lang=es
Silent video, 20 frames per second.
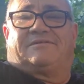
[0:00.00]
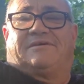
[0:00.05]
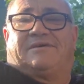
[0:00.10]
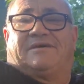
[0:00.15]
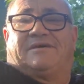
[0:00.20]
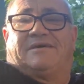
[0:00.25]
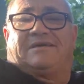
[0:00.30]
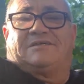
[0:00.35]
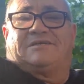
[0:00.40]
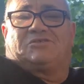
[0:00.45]

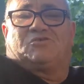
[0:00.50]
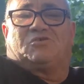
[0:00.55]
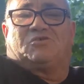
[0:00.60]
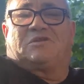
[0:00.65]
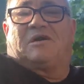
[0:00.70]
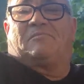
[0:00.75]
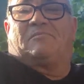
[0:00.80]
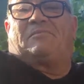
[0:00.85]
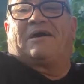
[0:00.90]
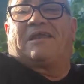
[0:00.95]
que, eso
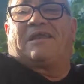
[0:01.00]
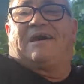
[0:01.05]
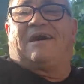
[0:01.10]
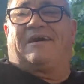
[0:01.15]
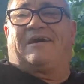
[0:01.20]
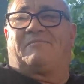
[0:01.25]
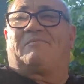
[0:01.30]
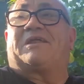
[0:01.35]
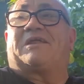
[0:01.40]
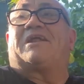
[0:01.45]
era
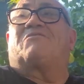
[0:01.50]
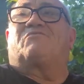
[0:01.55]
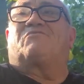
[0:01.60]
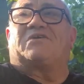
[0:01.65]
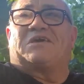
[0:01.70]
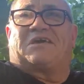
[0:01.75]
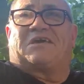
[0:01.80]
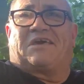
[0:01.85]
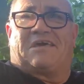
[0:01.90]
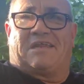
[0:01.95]
para, el
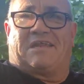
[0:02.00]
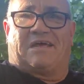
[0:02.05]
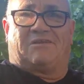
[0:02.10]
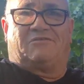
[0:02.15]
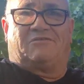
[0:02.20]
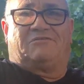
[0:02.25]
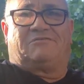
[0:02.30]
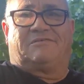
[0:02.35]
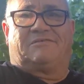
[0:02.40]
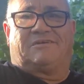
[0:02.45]
fin que era,
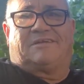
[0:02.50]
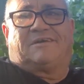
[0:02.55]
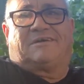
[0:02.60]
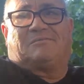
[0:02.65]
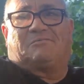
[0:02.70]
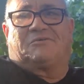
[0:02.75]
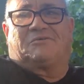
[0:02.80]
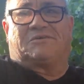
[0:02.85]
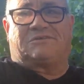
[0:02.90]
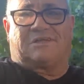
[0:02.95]
¿no? Era
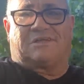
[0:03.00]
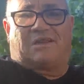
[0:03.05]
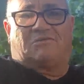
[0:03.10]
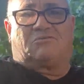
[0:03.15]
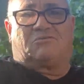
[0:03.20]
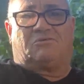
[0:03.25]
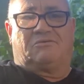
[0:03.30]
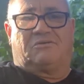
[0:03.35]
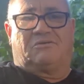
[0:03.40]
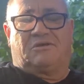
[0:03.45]
pues,
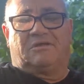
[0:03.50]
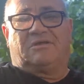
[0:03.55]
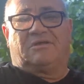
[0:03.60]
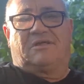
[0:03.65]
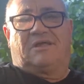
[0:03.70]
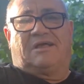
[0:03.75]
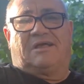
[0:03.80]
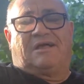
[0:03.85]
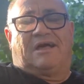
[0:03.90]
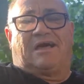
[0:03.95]
algo,
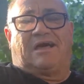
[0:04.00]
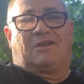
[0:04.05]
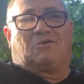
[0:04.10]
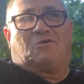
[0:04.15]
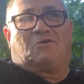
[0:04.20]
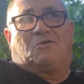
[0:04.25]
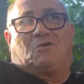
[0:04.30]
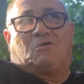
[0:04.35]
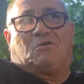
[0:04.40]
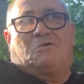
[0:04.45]

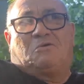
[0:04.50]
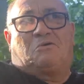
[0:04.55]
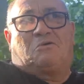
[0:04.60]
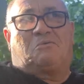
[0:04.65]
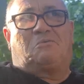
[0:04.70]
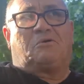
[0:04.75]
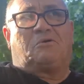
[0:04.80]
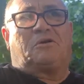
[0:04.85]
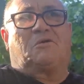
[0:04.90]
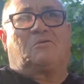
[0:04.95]
algo,
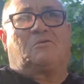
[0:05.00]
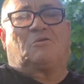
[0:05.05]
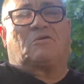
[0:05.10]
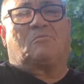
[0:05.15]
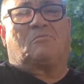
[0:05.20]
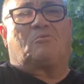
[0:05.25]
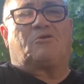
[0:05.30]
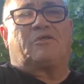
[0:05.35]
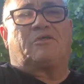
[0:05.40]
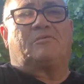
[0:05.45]
bueno, lo que
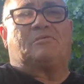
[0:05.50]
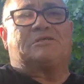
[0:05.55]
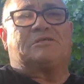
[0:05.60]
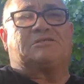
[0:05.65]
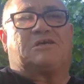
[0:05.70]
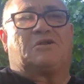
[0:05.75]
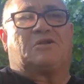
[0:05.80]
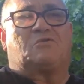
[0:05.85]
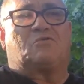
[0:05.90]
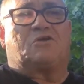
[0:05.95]
puede
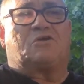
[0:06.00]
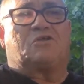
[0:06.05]
pensar un